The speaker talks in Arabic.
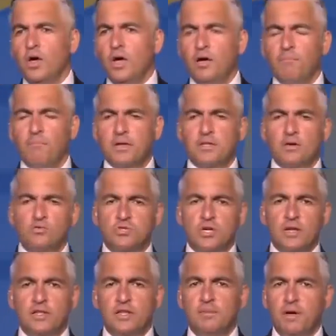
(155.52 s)
اما
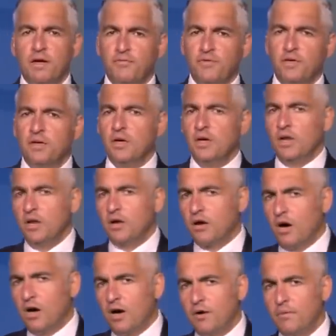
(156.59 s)
توصل ان يبقى في
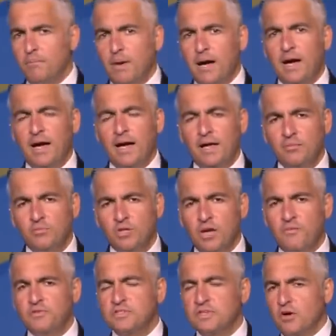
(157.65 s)
لقاء مع
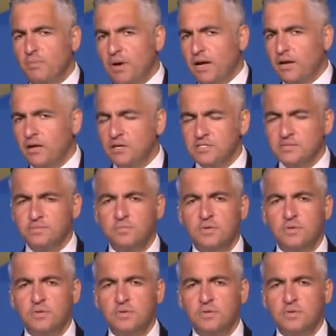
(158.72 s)
المنافس او مع الخصم